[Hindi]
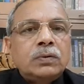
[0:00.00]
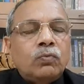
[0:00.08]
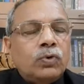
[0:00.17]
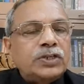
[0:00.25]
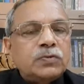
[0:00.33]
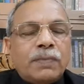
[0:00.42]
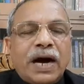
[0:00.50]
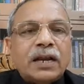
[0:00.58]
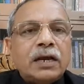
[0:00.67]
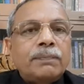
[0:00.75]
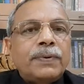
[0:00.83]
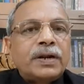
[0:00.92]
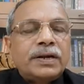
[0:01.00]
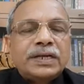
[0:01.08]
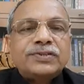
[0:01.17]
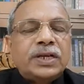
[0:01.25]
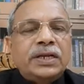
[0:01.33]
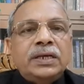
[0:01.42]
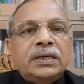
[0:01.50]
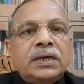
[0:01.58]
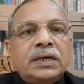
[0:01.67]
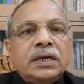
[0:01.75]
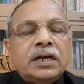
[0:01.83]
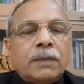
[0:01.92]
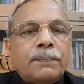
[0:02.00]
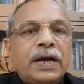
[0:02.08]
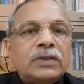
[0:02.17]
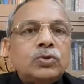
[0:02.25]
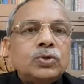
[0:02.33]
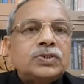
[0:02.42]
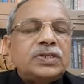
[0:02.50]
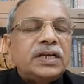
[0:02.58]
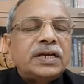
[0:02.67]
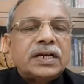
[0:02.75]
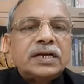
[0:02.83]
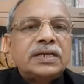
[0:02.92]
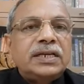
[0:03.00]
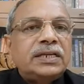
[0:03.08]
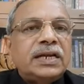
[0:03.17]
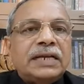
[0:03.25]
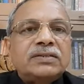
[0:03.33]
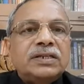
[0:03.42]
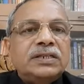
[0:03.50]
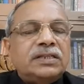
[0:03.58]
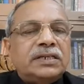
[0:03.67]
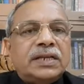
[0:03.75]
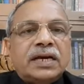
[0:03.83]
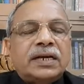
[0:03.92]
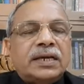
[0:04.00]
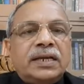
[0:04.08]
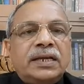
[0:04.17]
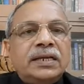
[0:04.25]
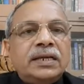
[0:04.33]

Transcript: वो इस मार्ग पर न चलें कृपया तुष्टिकरण की राजनीति न करें